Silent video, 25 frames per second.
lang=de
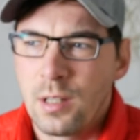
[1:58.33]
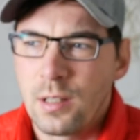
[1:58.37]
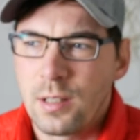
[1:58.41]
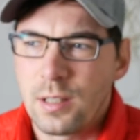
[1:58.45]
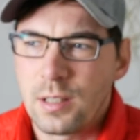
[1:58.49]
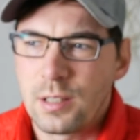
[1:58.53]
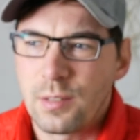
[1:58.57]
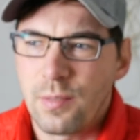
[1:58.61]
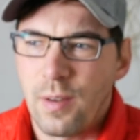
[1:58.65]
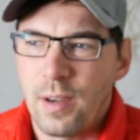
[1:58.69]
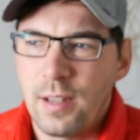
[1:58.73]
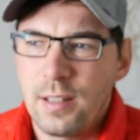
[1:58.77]

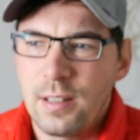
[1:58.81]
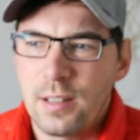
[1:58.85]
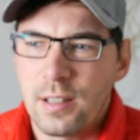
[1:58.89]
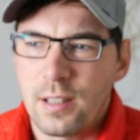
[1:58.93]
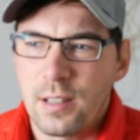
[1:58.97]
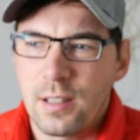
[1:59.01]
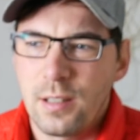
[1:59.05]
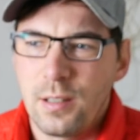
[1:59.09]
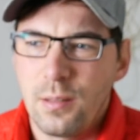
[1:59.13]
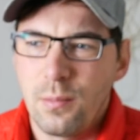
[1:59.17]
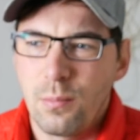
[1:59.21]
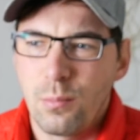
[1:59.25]
Des
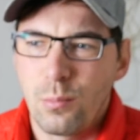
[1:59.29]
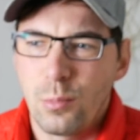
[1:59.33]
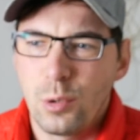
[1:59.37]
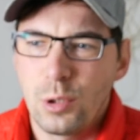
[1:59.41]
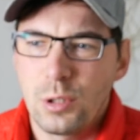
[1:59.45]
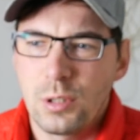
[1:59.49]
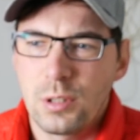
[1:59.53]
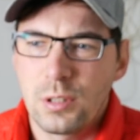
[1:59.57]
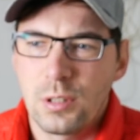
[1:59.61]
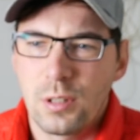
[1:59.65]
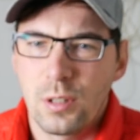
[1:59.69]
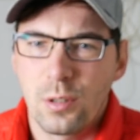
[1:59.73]
Weiteren
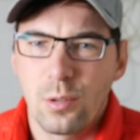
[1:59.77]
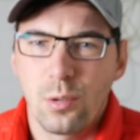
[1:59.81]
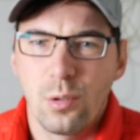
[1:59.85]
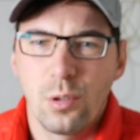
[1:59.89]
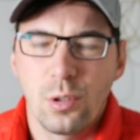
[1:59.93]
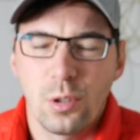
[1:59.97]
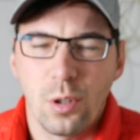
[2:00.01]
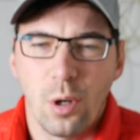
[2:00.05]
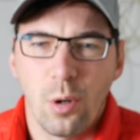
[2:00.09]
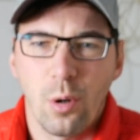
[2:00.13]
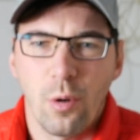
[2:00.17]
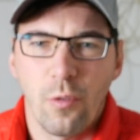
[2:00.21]
muss ich
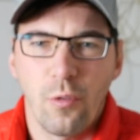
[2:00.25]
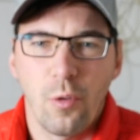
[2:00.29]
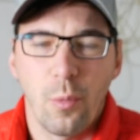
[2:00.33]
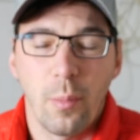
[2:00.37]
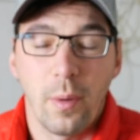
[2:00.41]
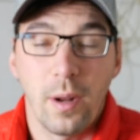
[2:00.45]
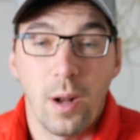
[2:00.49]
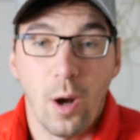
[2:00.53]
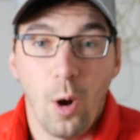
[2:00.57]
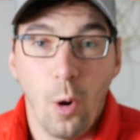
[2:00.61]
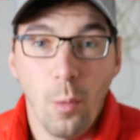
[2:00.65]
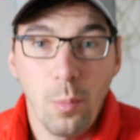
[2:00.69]
natürlich auch noch für
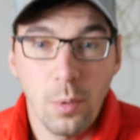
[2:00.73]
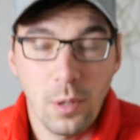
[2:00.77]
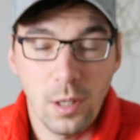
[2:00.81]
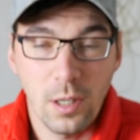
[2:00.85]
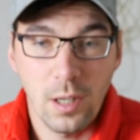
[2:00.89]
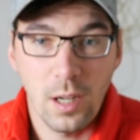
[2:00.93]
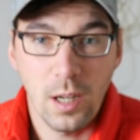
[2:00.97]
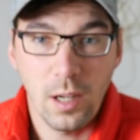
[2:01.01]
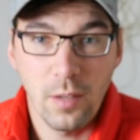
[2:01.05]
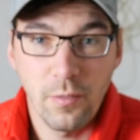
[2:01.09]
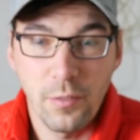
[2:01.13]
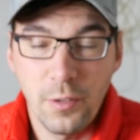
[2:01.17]
meinen
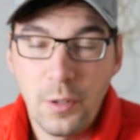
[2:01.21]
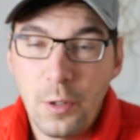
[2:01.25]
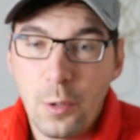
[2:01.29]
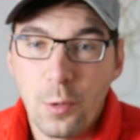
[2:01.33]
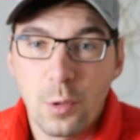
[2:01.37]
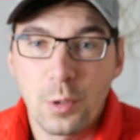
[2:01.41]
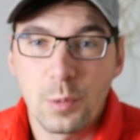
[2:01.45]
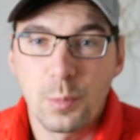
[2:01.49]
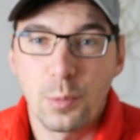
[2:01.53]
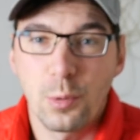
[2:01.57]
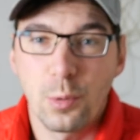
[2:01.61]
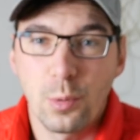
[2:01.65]
Hauptkanal
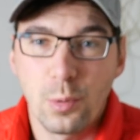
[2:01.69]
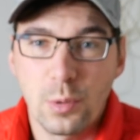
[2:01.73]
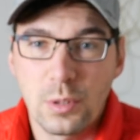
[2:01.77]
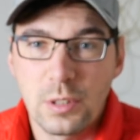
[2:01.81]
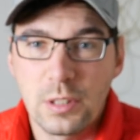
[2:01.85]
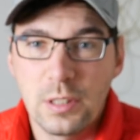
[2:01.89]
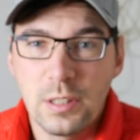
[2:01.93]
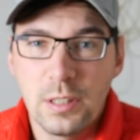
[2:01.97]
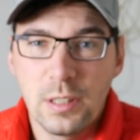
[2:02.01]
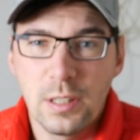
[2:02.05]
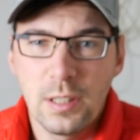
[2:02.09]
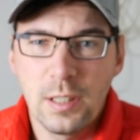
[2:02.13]
Videos
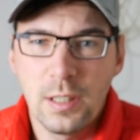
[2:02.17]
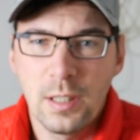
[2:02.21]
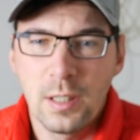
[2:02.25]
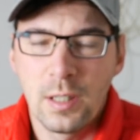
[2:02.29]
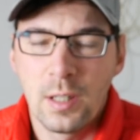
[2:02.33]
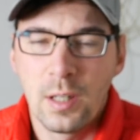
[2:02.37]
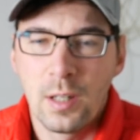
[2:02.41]
produzieren